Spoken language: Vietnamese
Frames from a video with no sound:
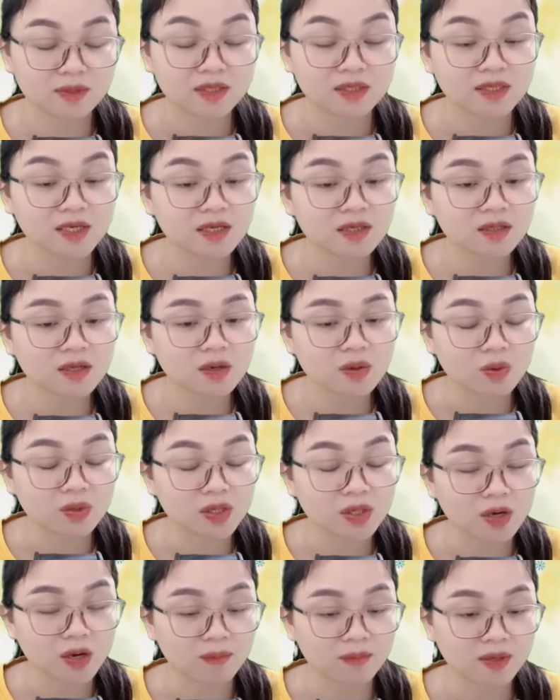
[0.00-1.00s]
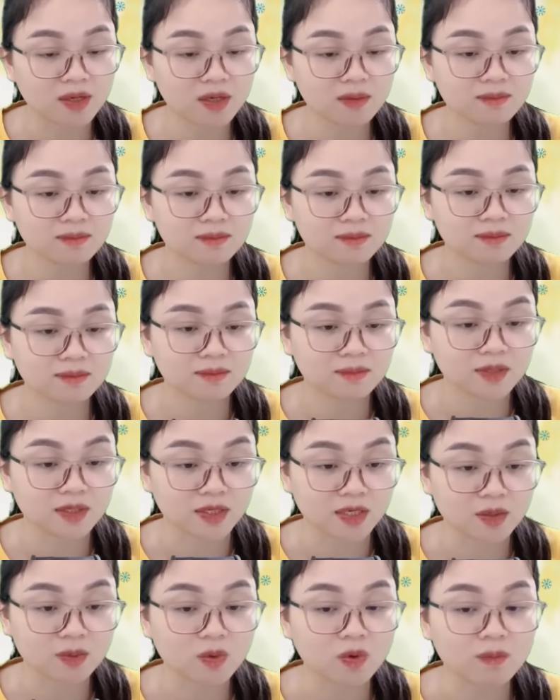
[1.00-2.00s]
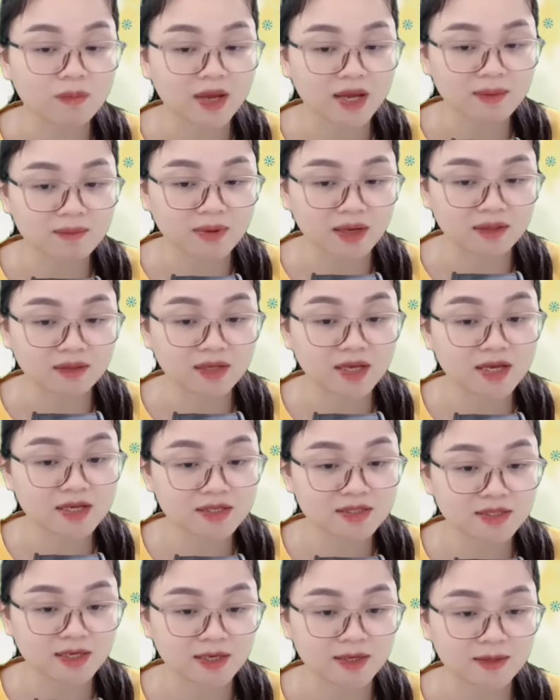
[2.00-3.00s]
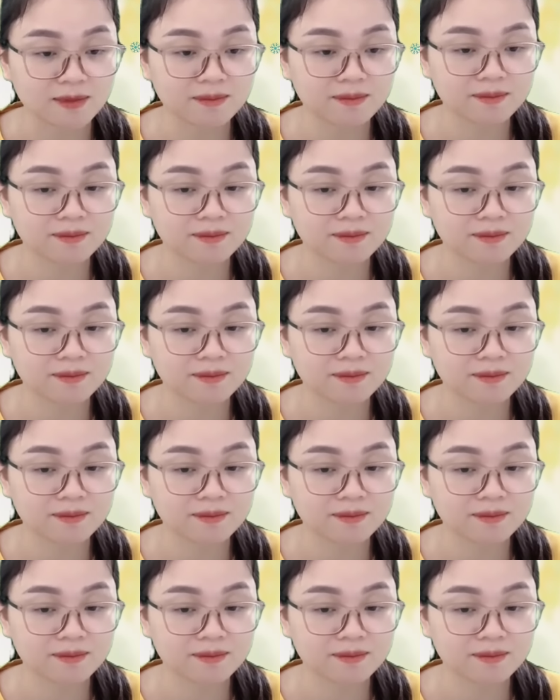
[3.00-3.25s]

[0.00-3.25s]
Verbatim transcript: Nhân cơ hội đi họp lớp Để khiến cô bẽ mặt ê chề